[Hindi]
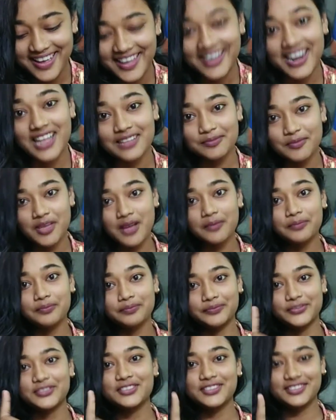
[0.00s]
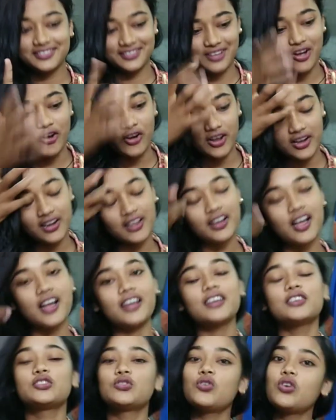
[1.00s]
रात में आप ऑयल लगा
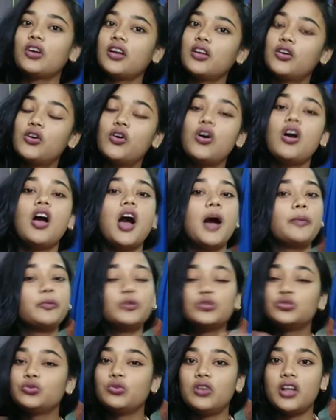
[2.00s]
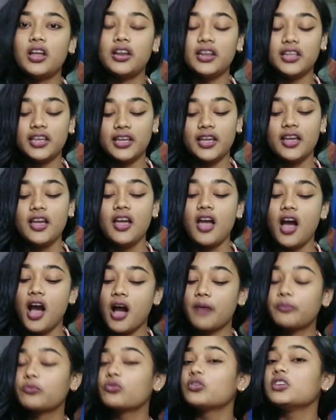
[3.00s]
के सो गए हो आपको धुलना नहीं है
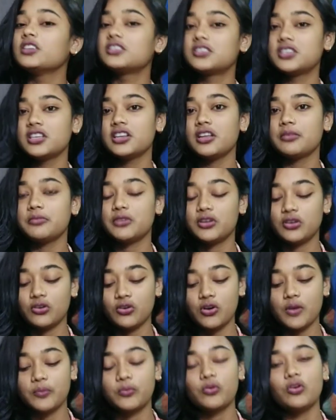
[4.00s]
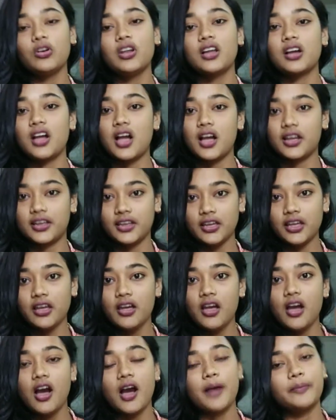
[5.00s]
आपको इसी रेमेडी को आपको लगा के
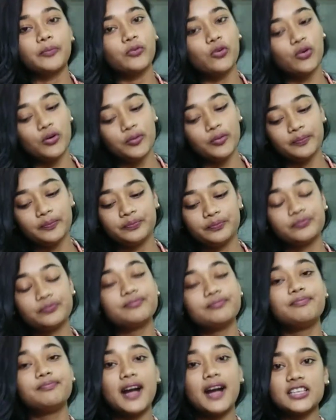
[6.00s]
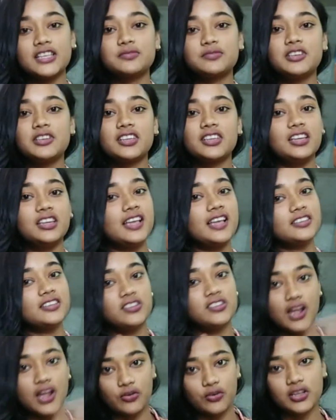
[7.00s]
आपको पांच मिनट के लिए ऐसे
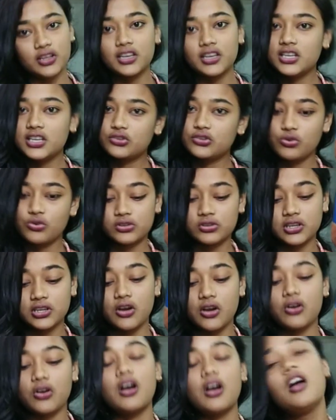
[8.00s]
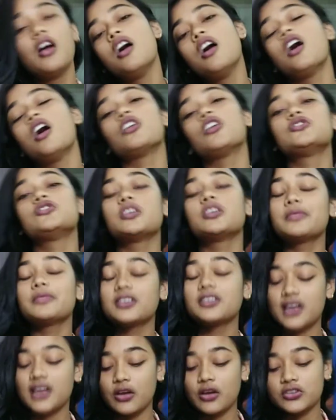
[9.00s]
ड्राई होने के लिए छोड़ देना होगा और जब ये
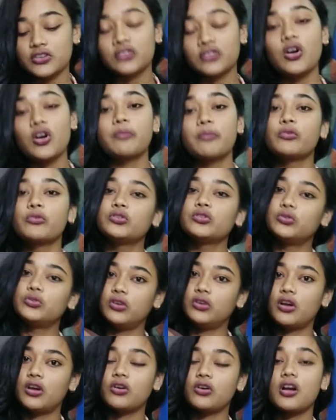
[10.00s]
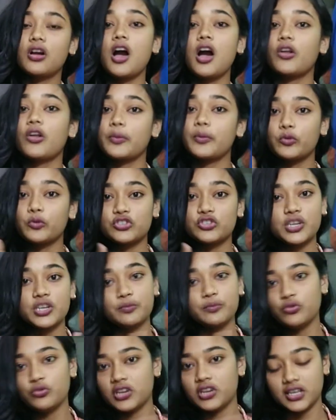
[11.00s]
ड्राई हो जाए तो आपको धुलना होगा और आपको
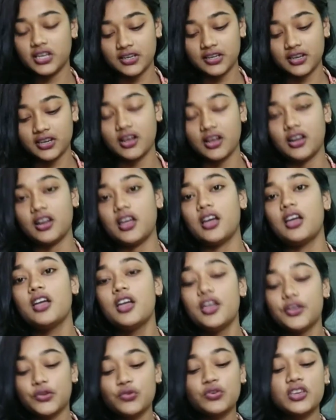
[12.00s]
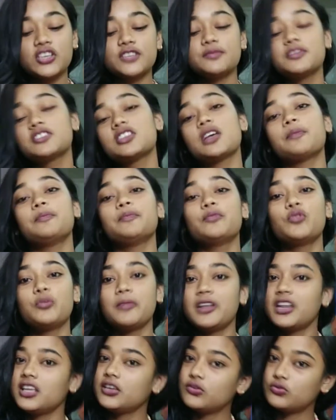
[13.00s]
शैम्पू नहीं लगाना है क्योंकि इसमें शैम्पू
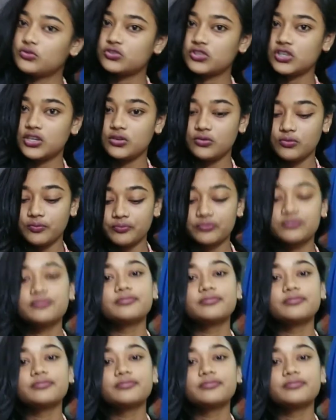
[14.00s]
मैंने यूज की हूँ